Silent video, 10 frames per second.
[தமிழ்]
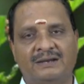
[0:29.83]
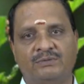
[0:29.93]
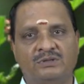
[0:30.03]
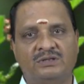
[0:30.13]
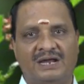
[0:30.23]

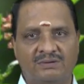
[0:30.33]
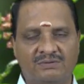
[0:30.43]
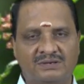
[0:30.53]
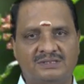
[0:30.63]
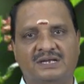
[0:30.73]
நம்ம வந்து
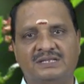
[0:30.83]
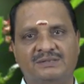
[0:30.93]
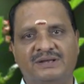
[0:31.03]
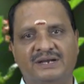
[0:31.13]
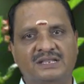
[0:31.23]
அளவுக்கு
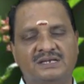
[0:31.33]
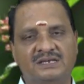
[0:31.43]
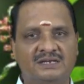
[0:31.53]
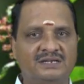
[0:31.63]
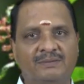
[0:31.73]
தகுந்தமாக எடுத்து
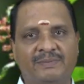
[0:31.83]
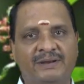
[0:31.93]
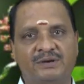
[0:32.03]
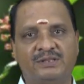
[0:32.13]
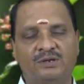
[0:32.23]
இதை
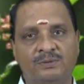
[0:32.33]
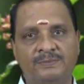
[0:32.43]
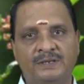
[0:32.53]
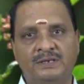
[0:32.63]
பயன்படுத்திக்கணும்